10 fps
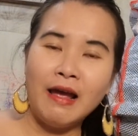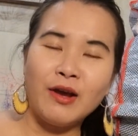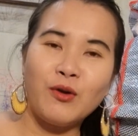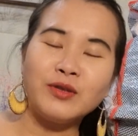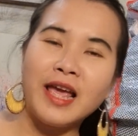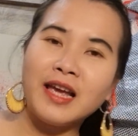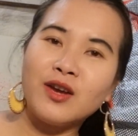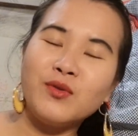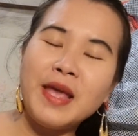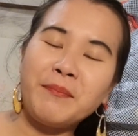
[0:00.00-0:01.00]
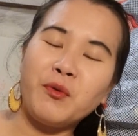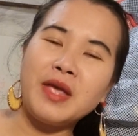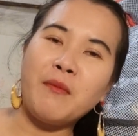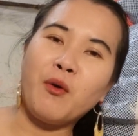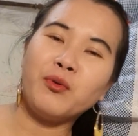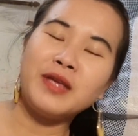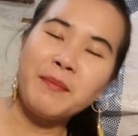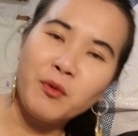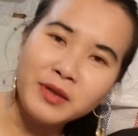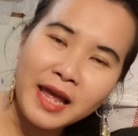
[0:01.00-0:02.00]
cổ té cái cổ dấp của giả bộ cổ dấp
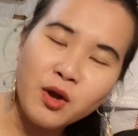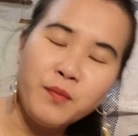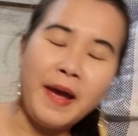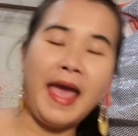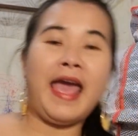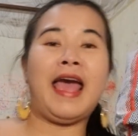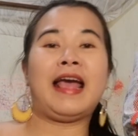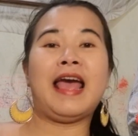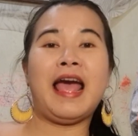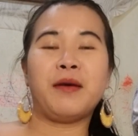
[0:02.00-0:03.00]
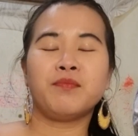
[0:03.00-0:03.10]
cổ té cổ phè ra